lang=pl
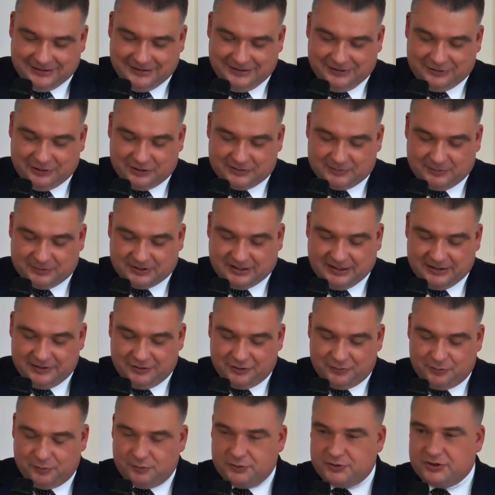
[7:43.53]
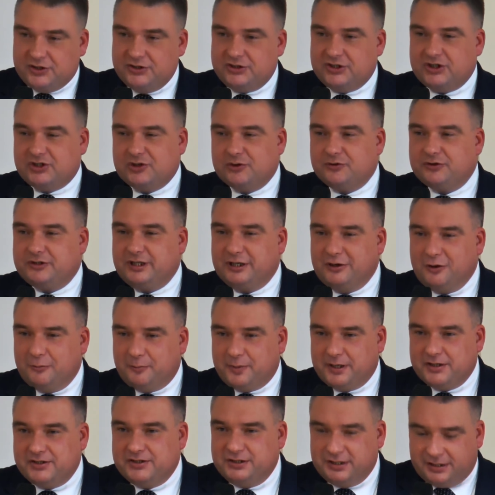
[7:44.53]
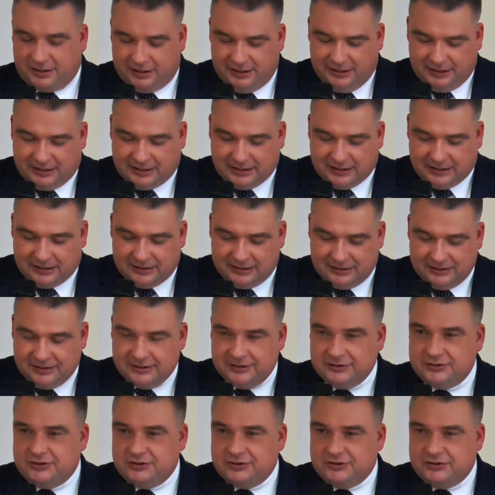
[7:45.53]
I to spotkanie odbyło się 10 października